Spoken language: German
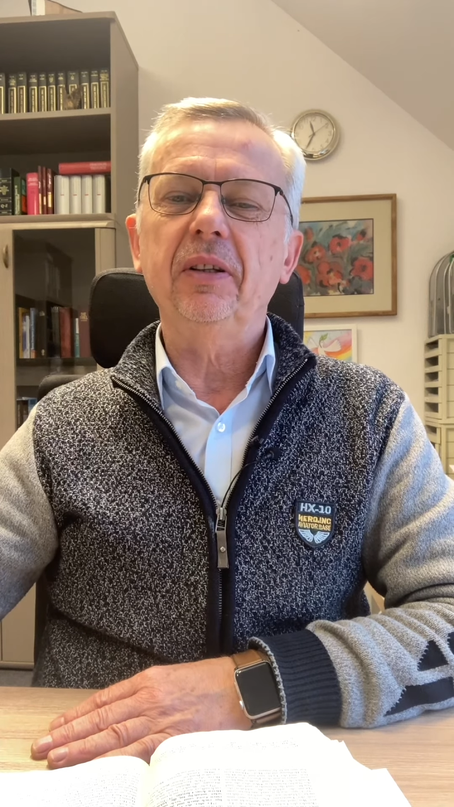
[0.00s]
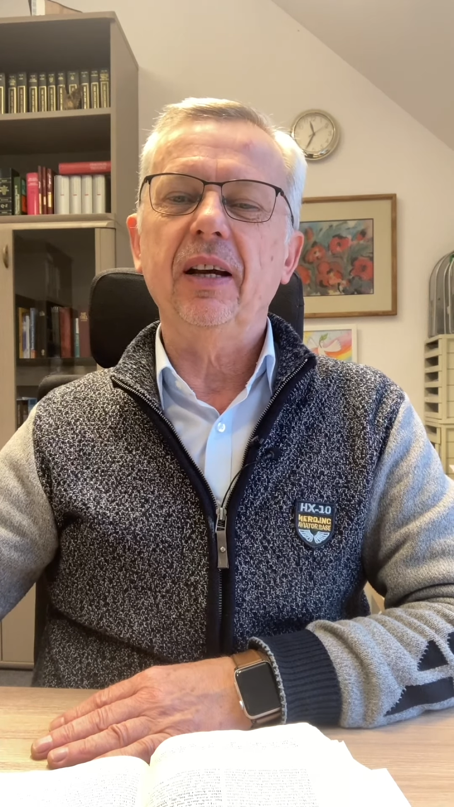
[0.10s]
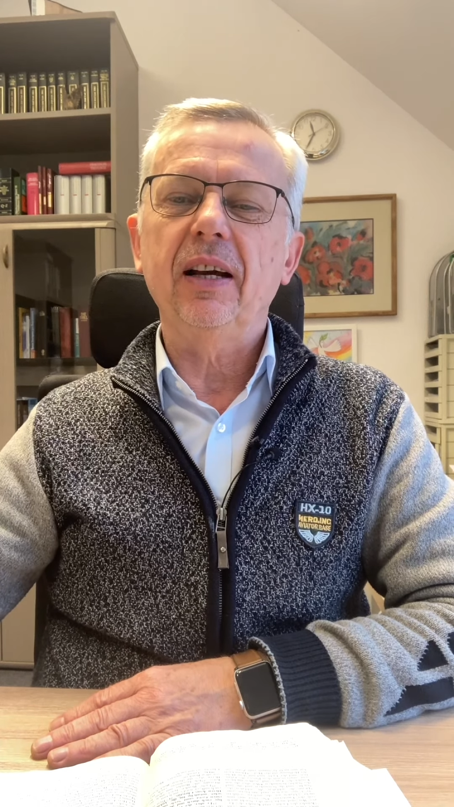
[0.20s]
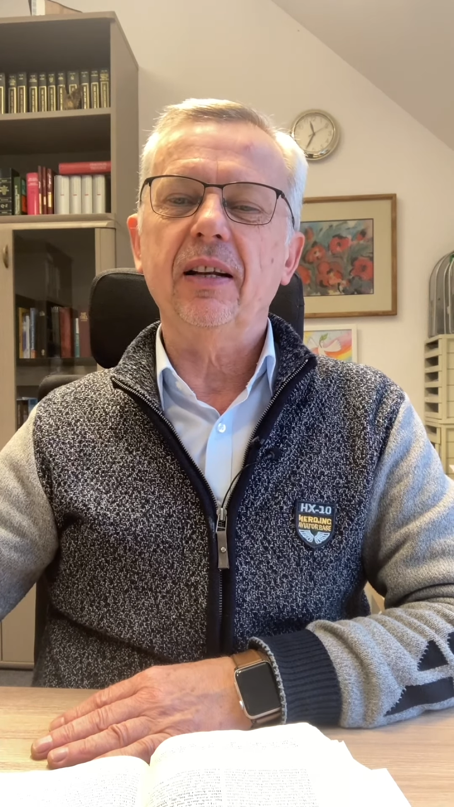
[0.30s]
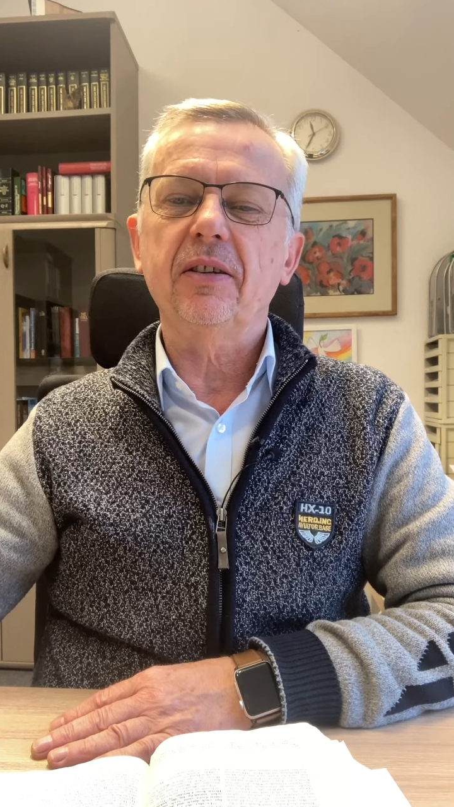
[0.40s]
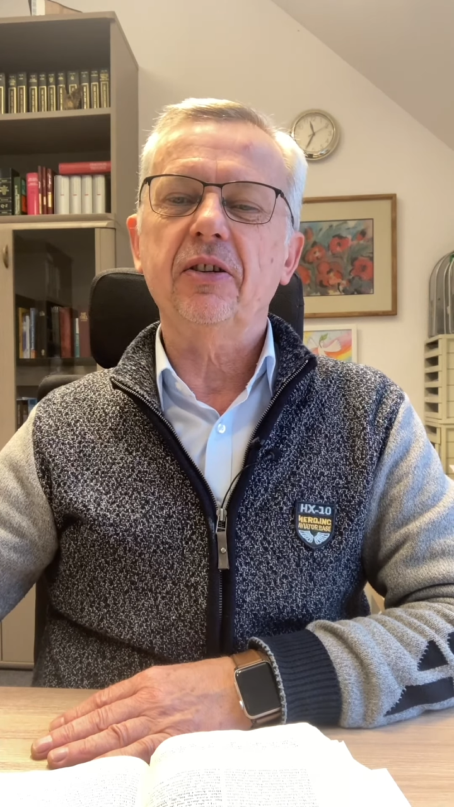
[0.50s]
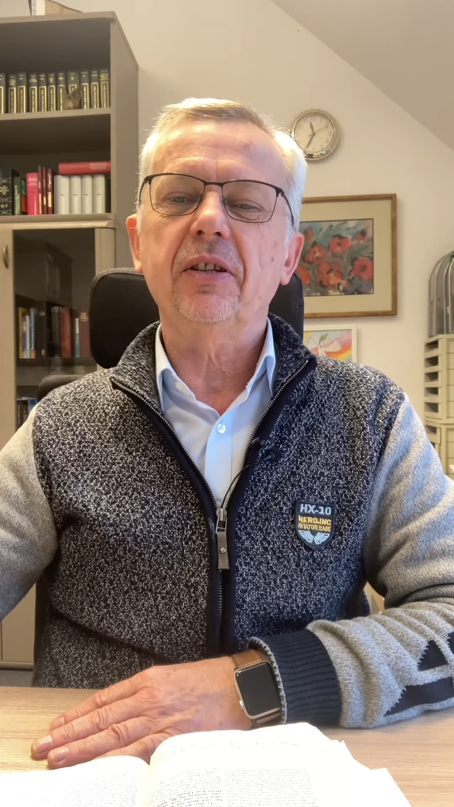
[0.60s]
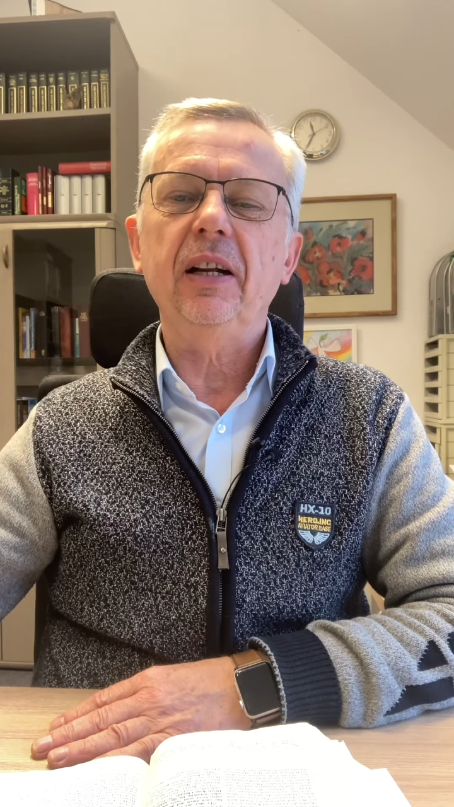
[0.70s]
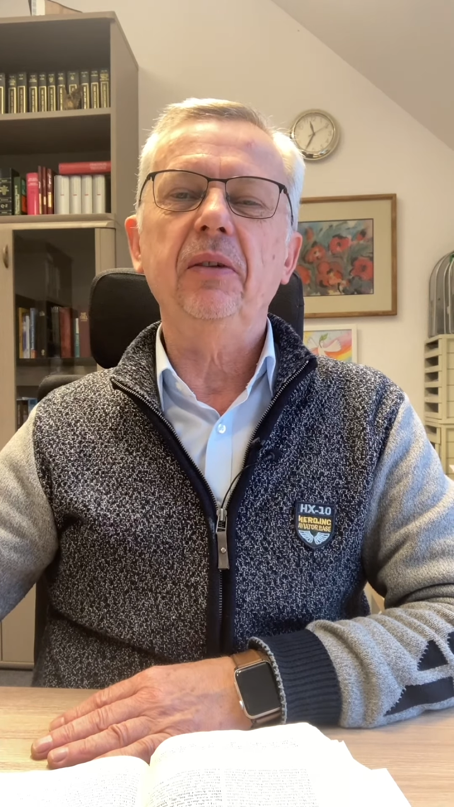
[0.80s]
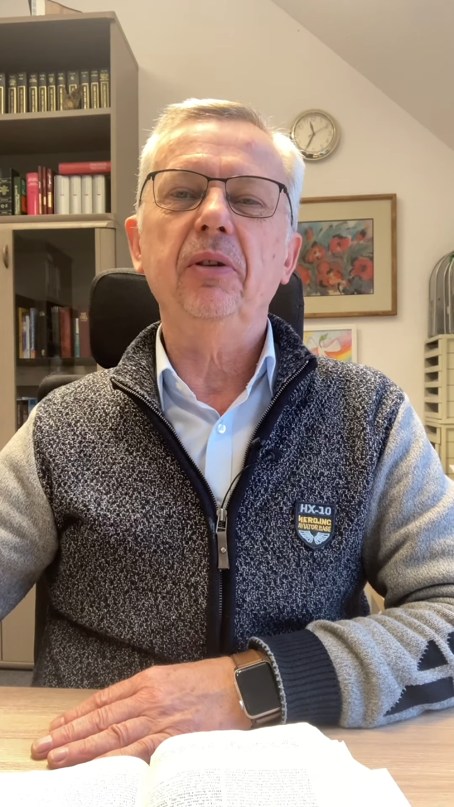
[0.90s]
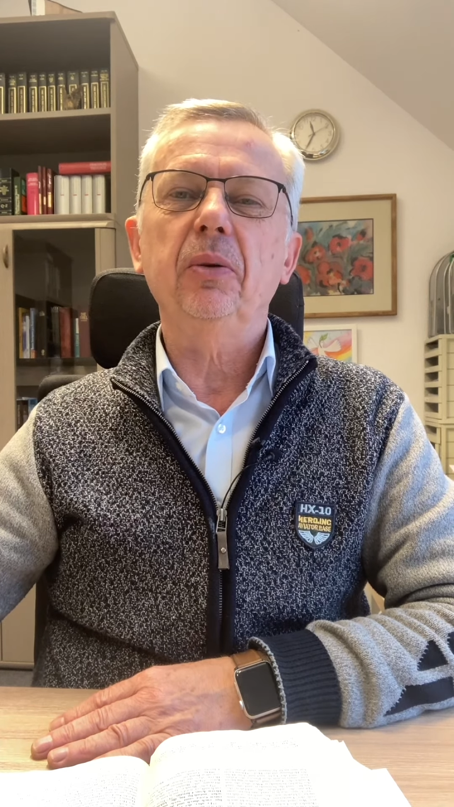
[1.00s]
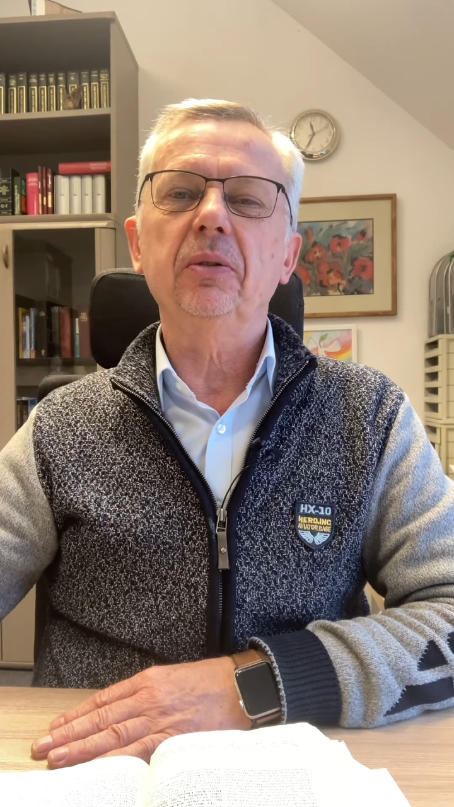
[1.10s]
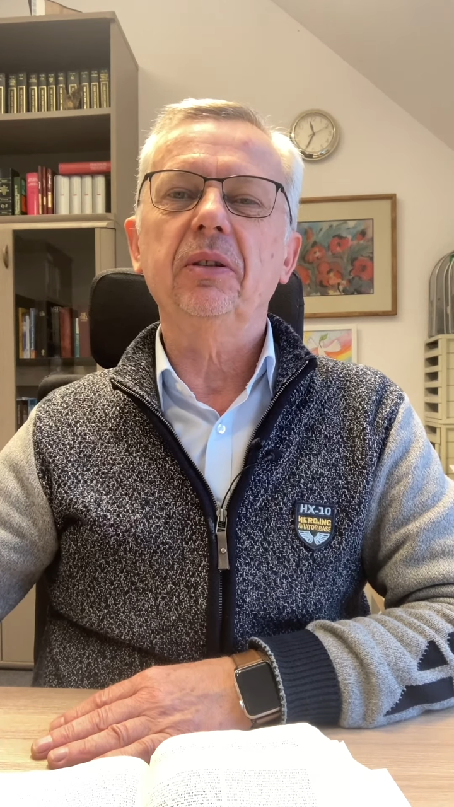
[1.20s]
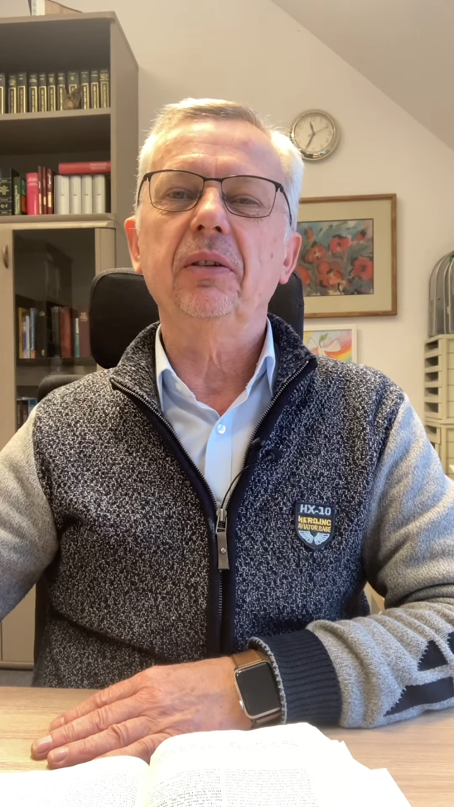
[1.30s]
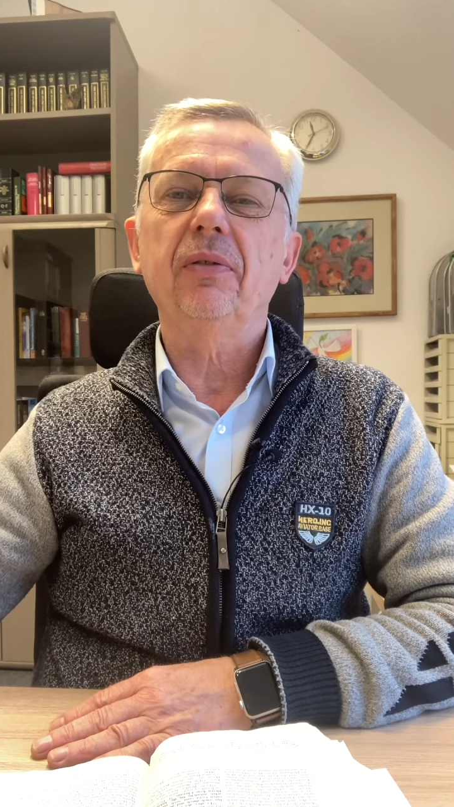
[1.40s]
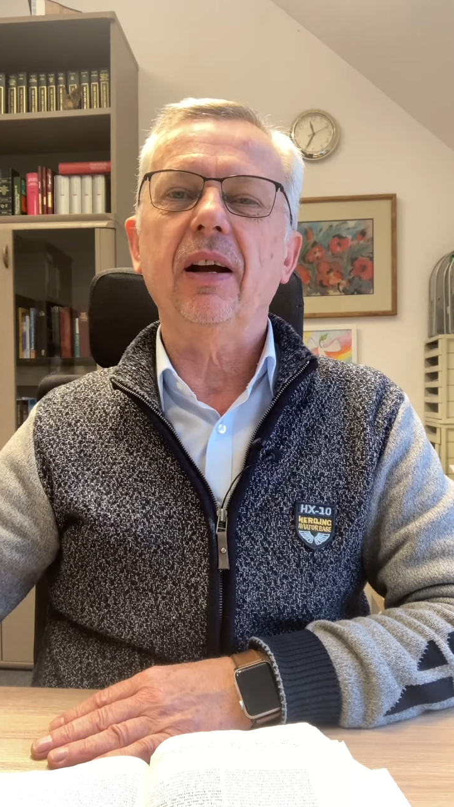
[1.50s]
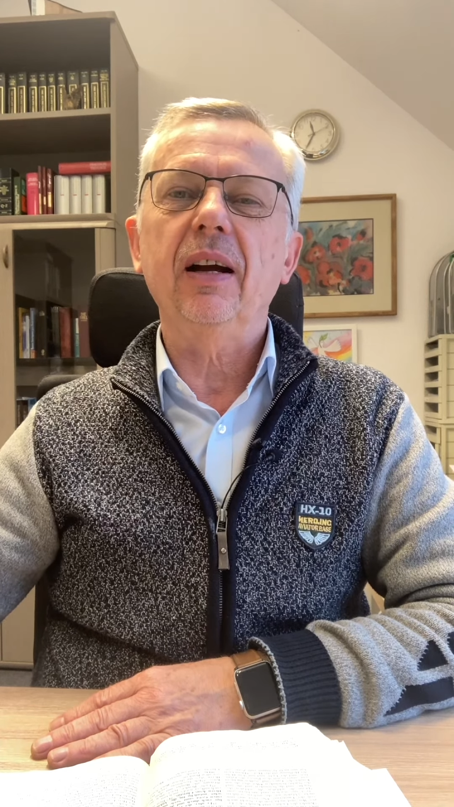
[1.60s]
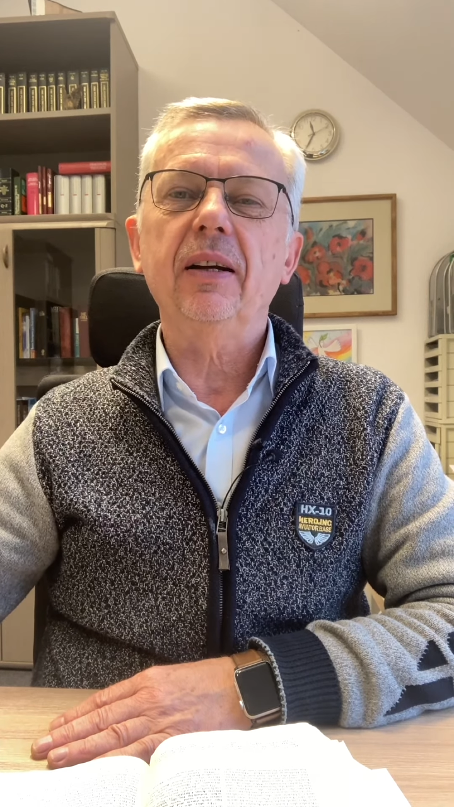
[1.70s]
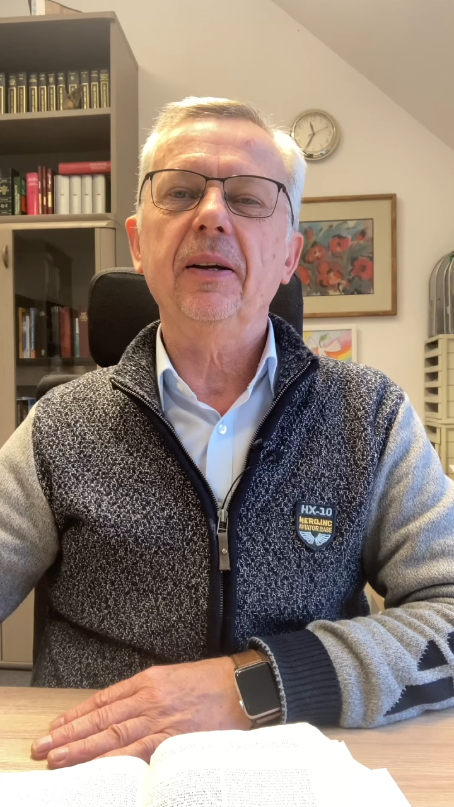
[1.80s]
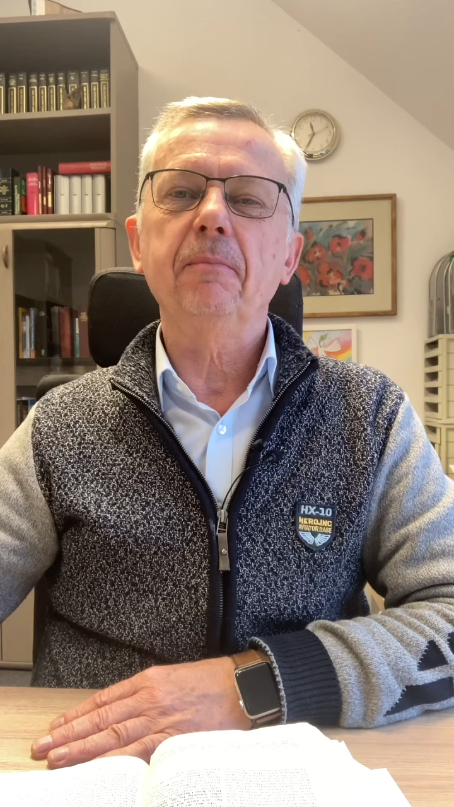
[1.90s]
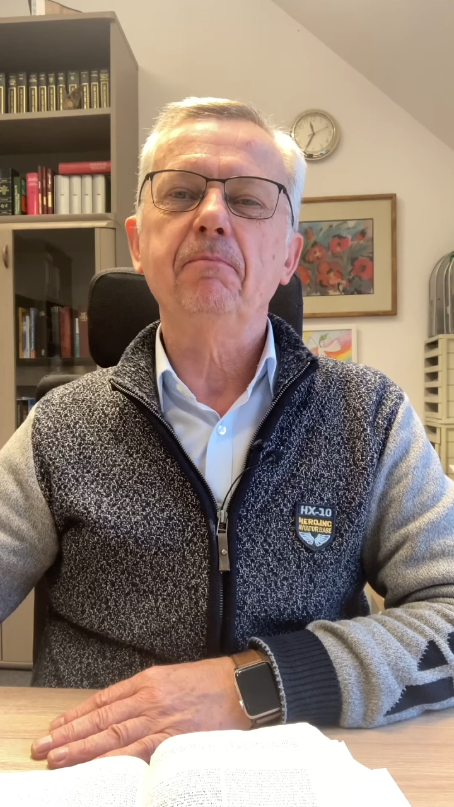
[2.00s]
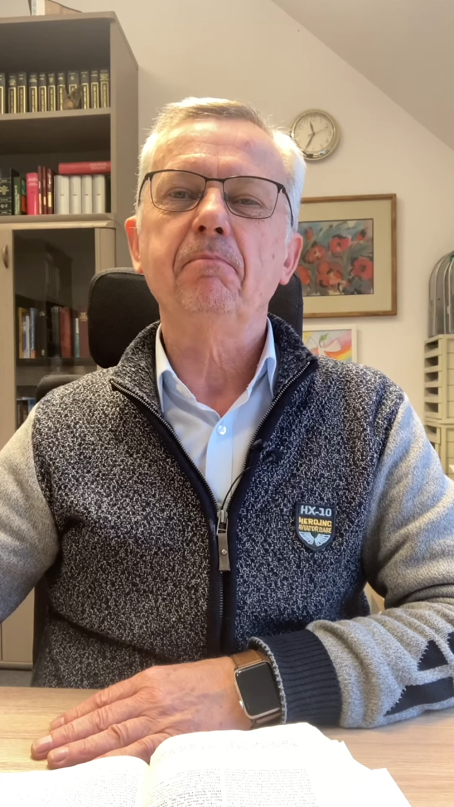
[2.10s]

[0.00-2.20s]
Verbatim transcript: Jahres stellen wir uns die Frage,